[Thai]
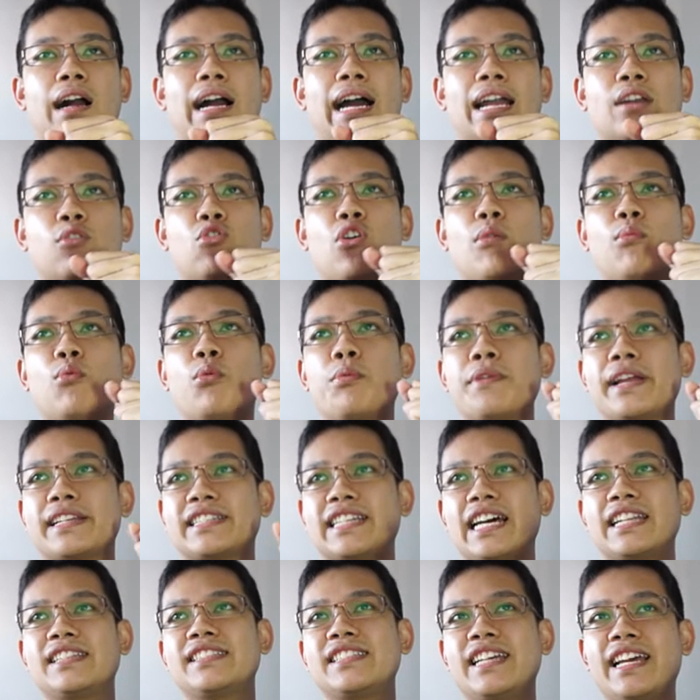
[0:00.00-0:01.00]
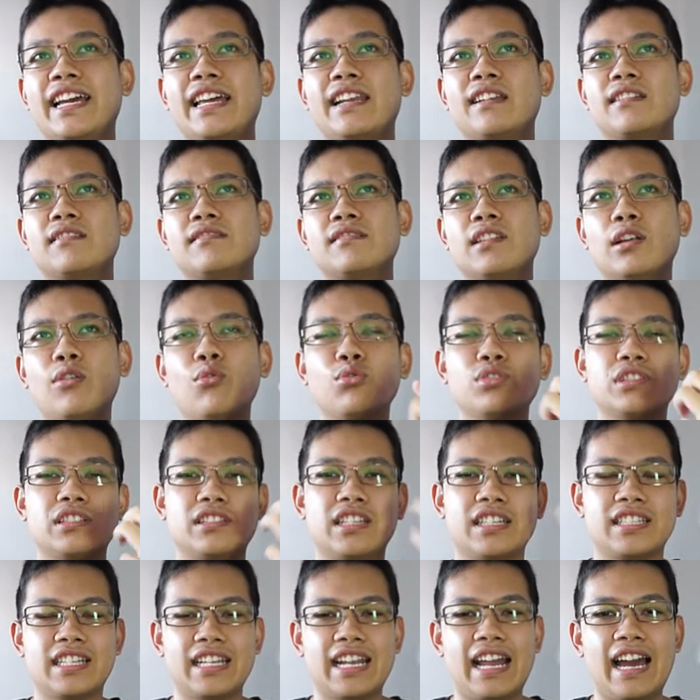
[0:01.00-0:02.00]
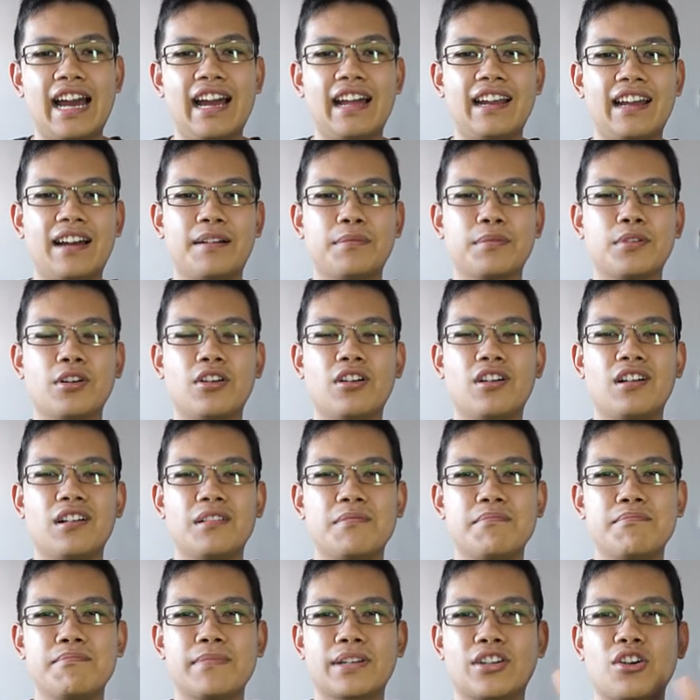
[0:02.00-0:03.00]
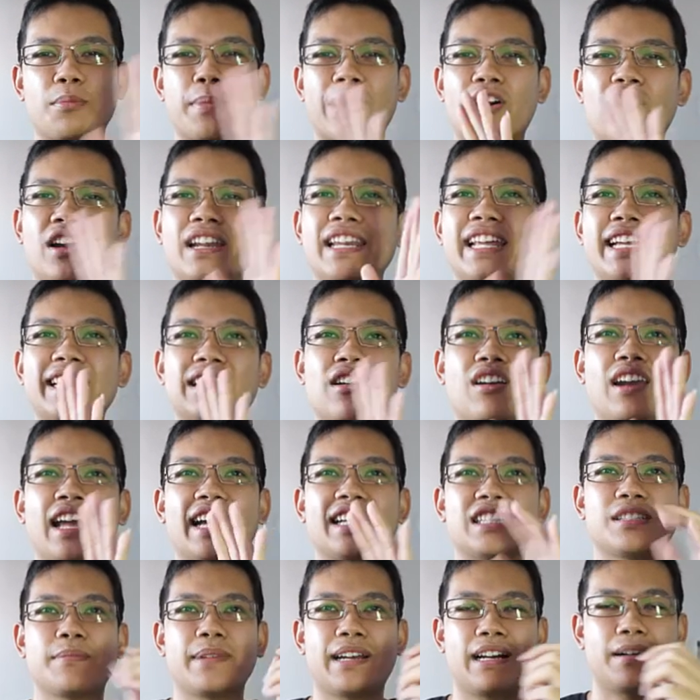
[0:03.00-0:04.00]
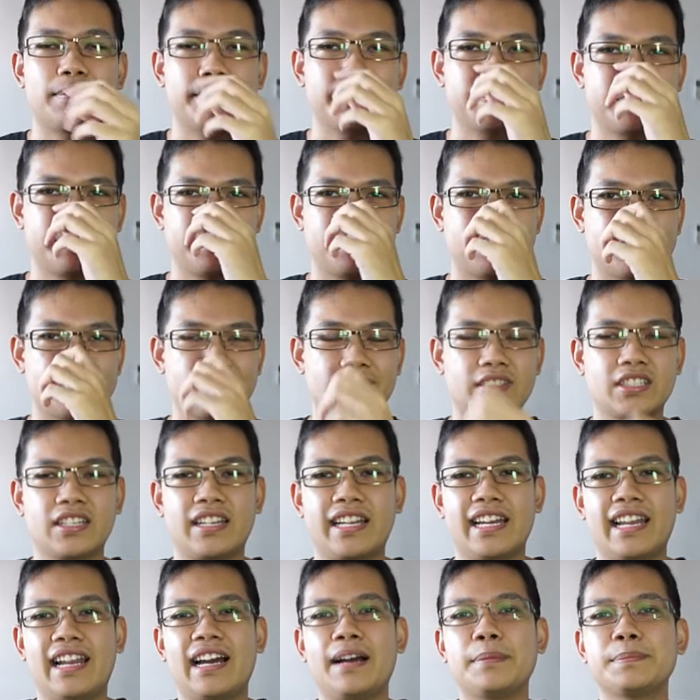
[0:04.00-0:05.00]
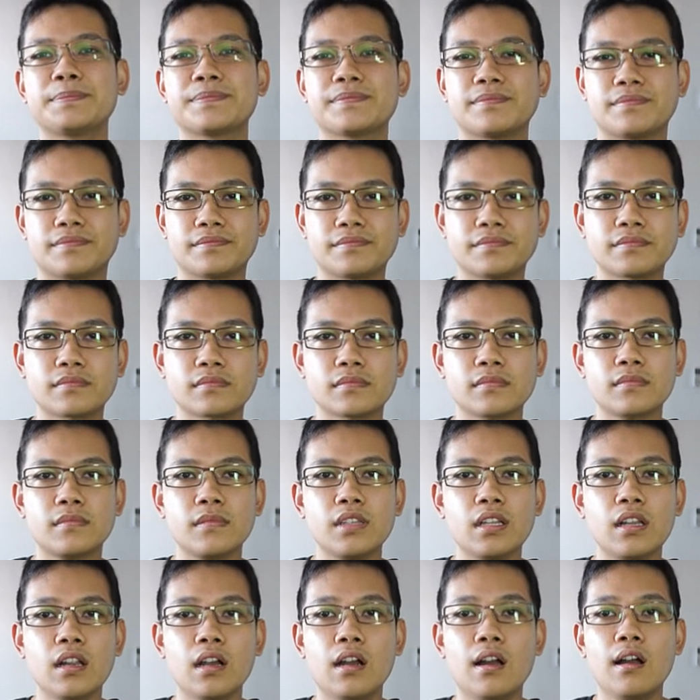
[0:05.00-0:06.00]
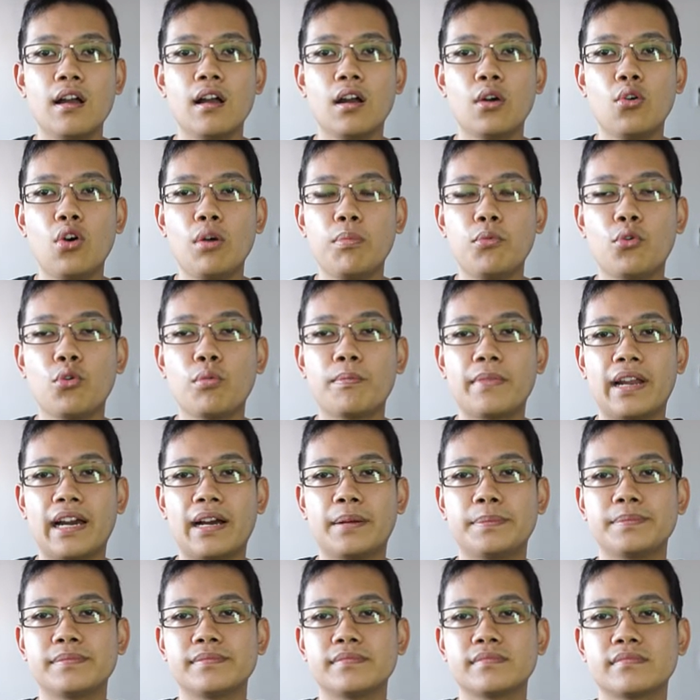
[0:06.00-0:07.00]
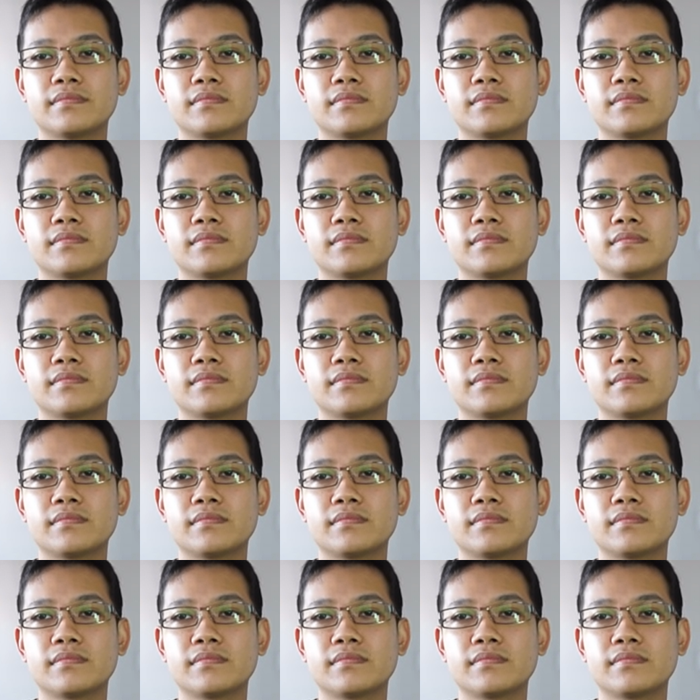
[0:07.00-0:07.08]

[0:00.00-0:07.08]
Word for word: การควบคุมอย่างชัดเจน แล้วคุณจะชนะนะครับ ก็มันก็ไม่ค่อยลิงก์เท่าไหร่ใช่ไหมครับเขียนนะครับ ควบคุมนะครับ